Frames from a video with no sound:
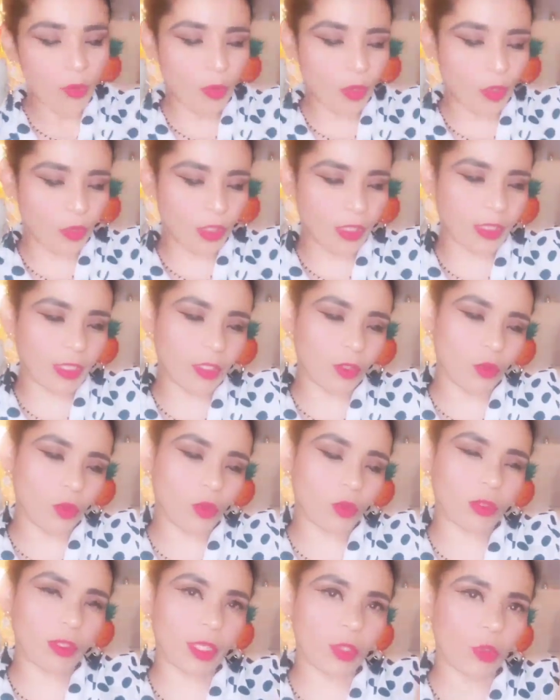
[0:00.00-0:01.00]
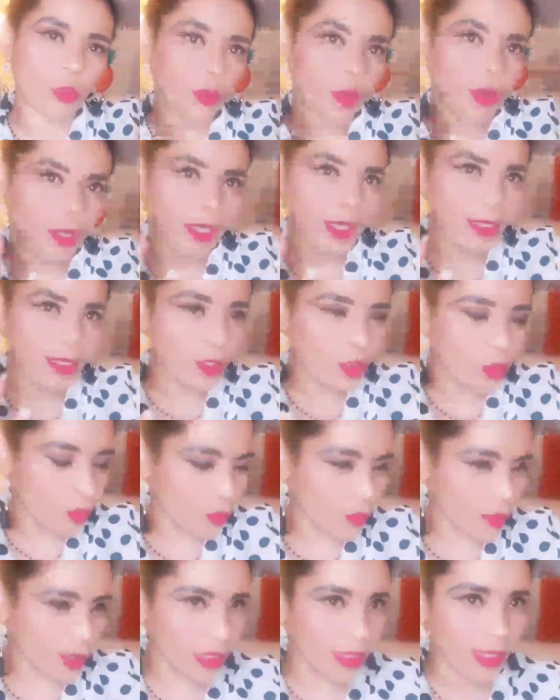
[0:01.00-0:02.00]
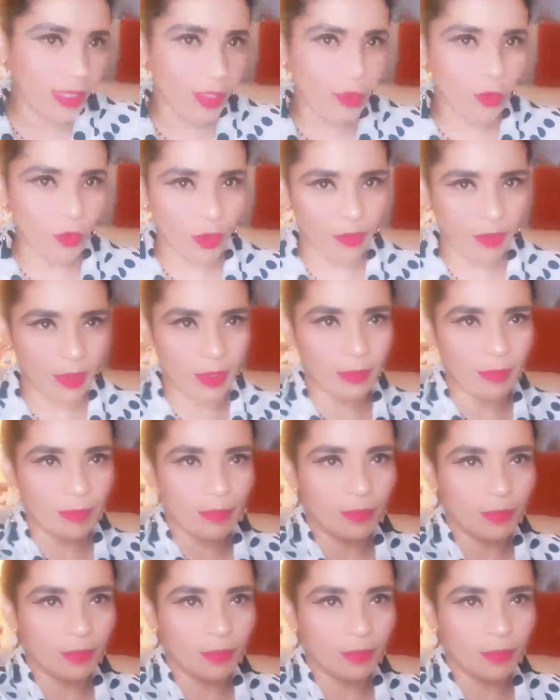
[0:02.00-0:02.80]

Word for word: Bueno, y este estuvo costando $3.99.